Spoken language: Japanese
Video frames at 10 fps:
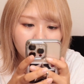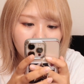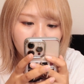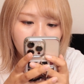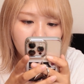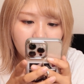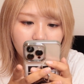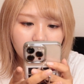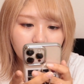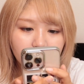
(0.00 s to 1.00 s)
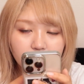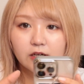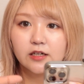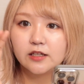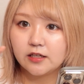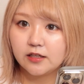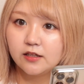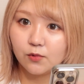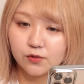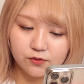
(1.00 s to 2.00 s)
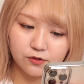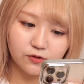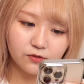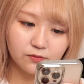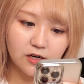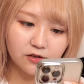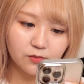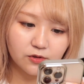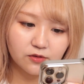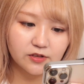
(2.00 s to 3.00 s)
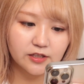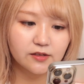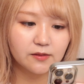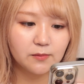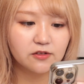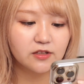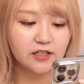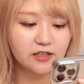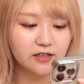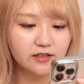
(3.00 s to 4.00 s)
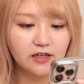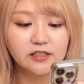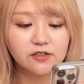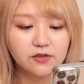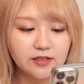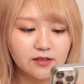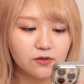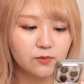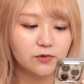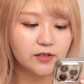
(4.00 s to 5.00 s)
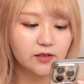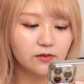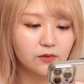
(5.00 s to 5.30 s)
これは、あれだね、ボトル、マグボトルじゃなくて、マグ的な感じのやつだと思うんですけど、